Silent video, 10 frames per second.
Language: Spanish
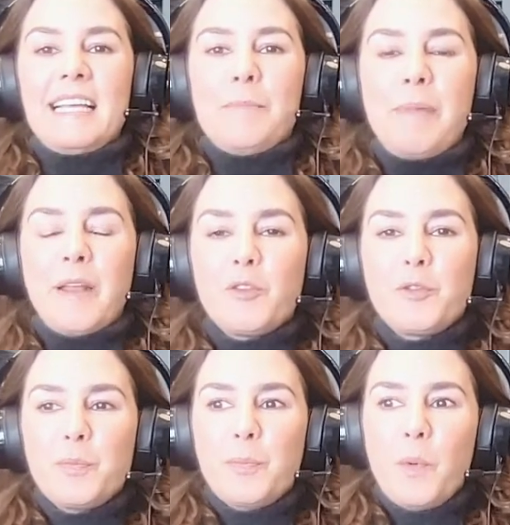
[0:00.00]
Pero
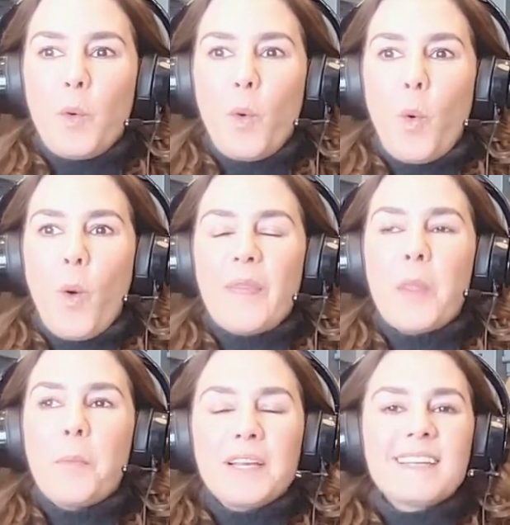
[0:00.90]

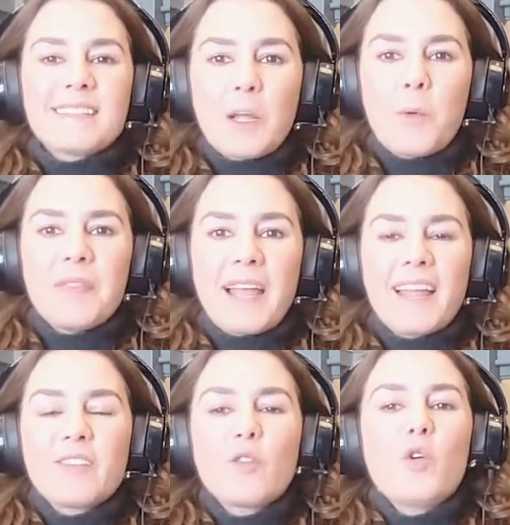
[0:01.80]
cuando puedes darte cuenta
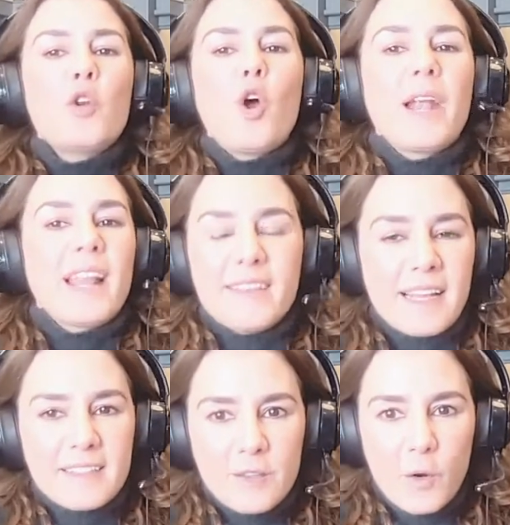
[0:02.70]
que tú no eres la
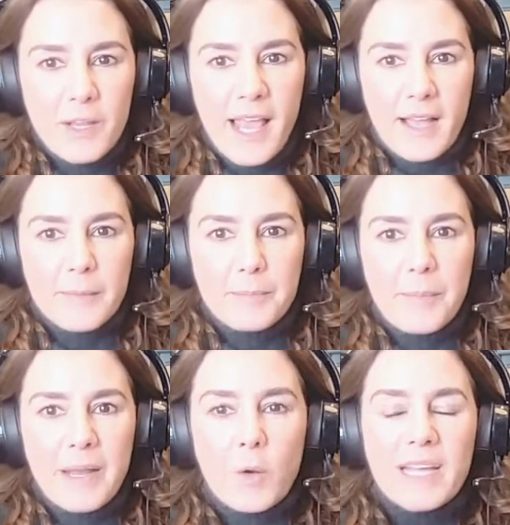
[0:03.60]
historia,
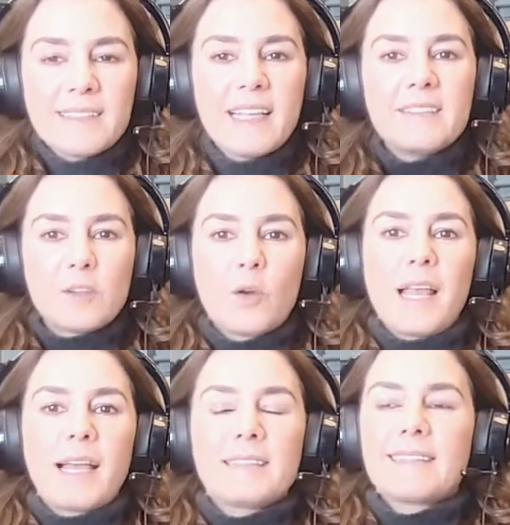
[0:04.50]
pero que esta
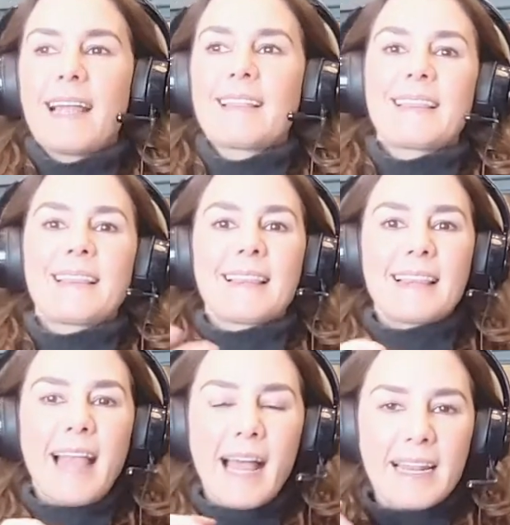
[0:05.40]
historia está
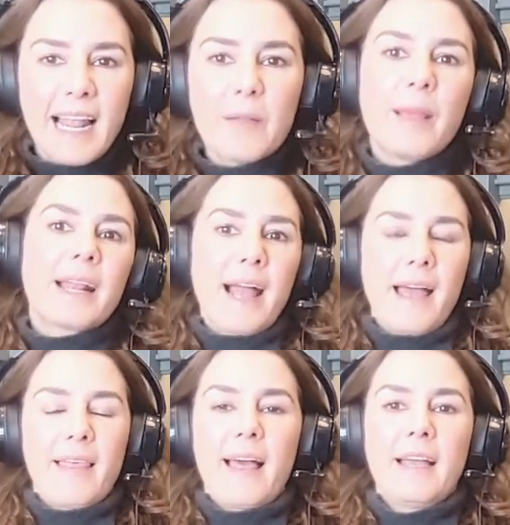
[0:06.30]
tan
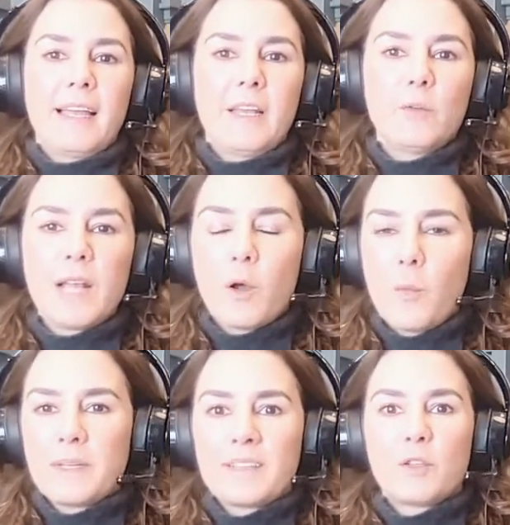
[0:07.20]
albergada en una
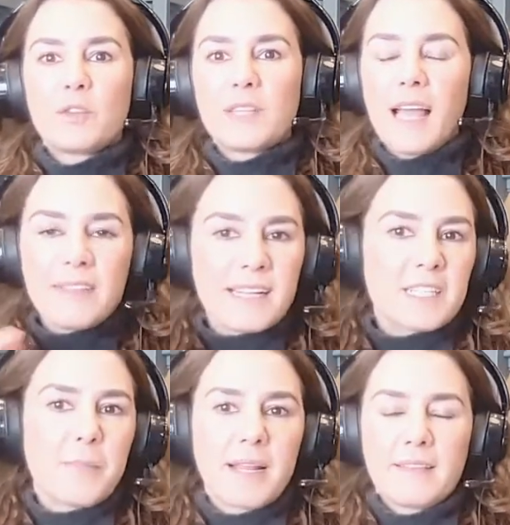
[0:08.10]
conversación tan
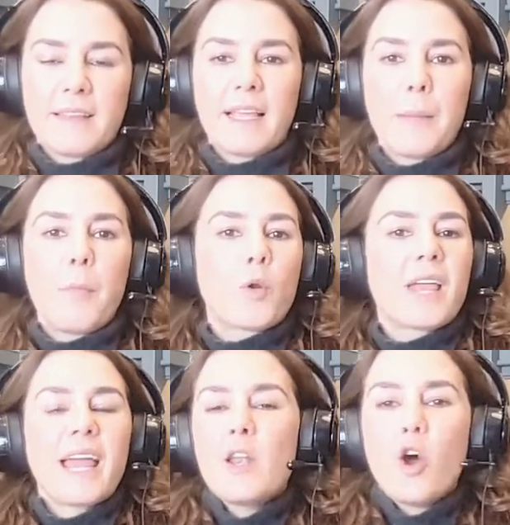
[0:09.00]
transparente que por
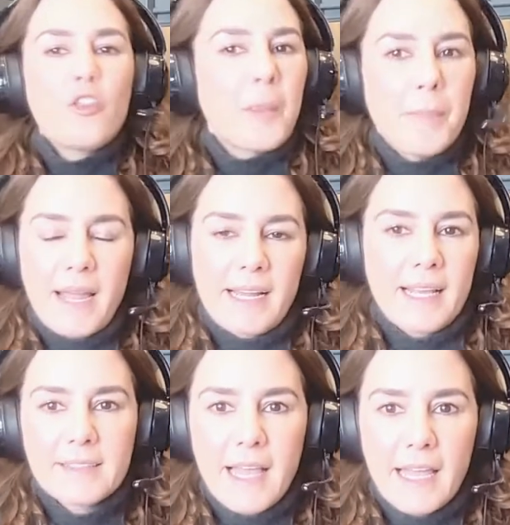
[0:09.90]
qué no te
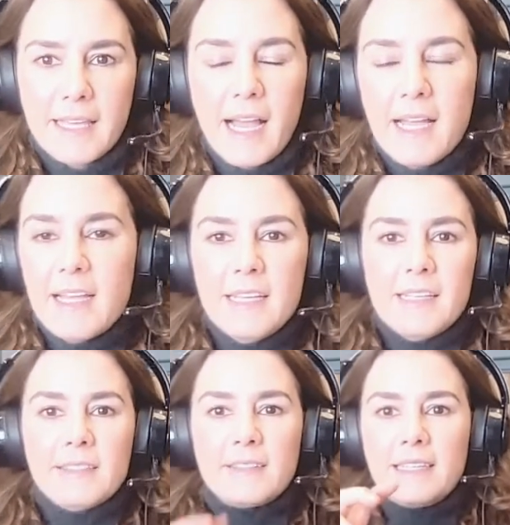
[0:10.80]
pegarías a ella
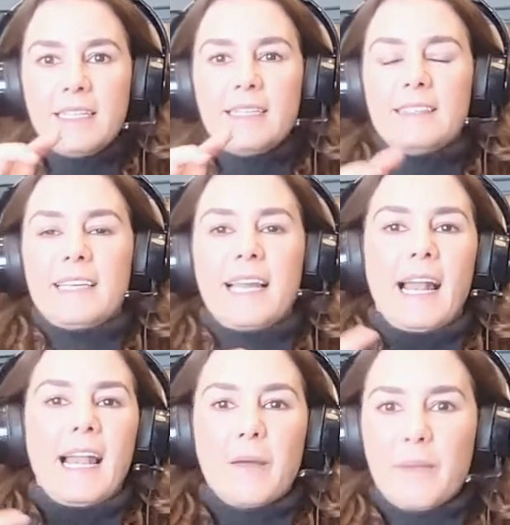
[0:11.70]
si ni
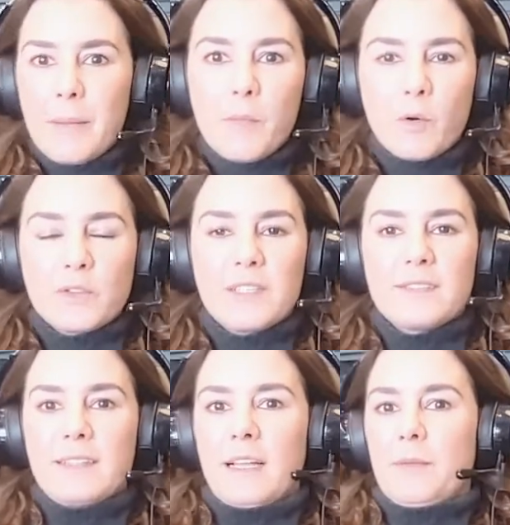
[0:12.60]
siquiera la vemos,
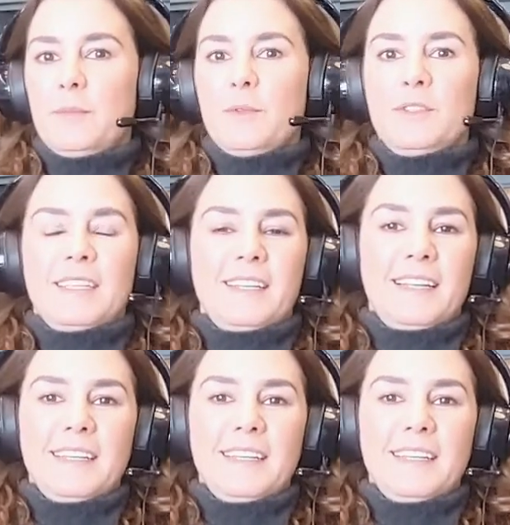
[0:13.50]
si la vemos en,